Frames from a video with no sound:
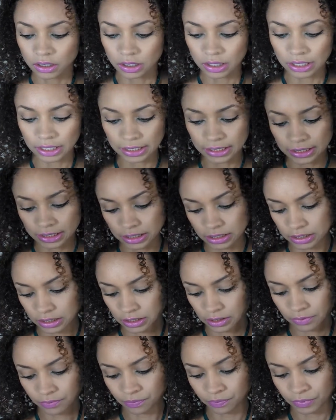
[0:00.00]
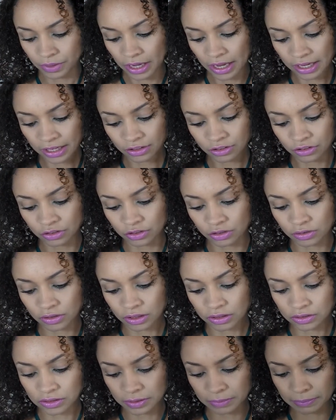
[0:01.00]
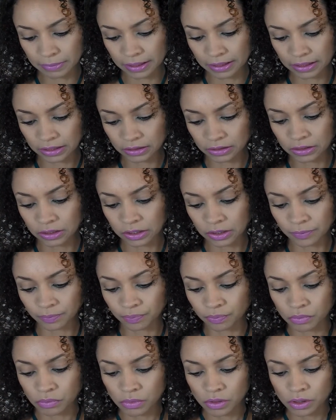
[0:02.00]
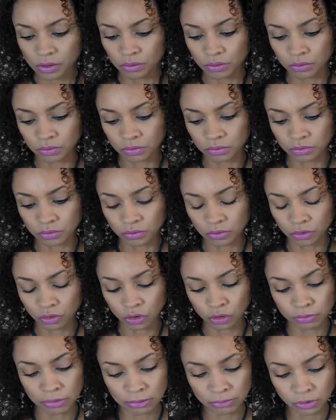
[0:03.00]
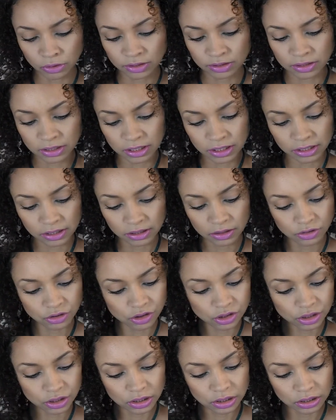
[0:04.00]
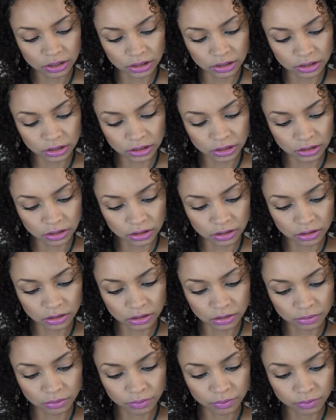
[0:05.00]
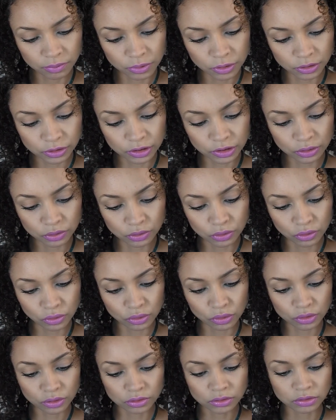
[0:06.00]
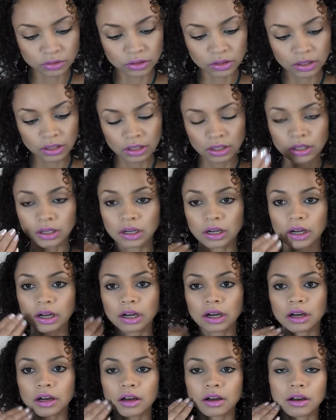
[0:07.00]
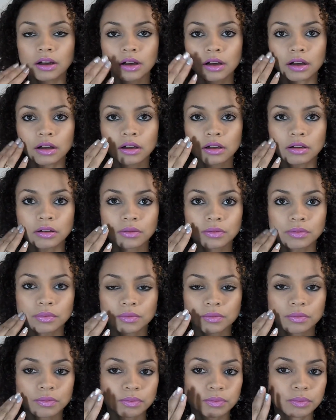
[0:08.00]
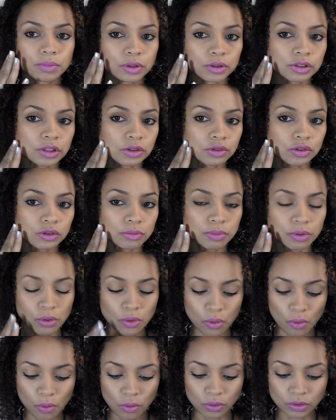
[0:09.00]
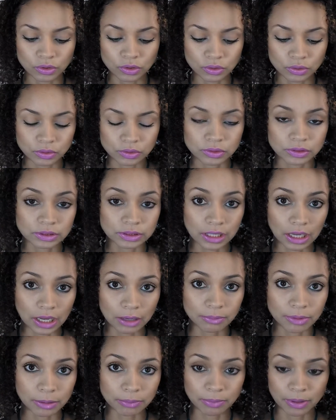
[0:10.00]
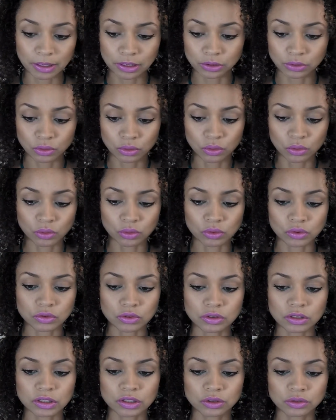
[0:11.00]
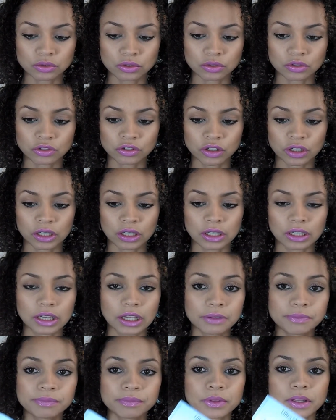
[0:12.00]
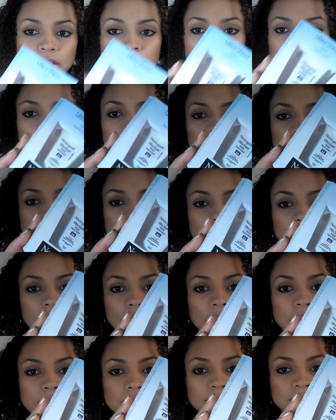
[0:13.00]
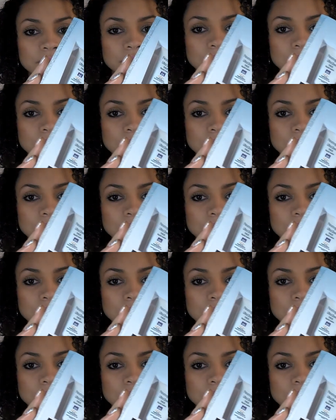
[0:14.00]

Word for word: Ah, aí a gente tem também aqui um, uma amostrinha de protetor, ah, protetor pro rosto, tá? Pra pele do rosto, da Neutrogena, tá?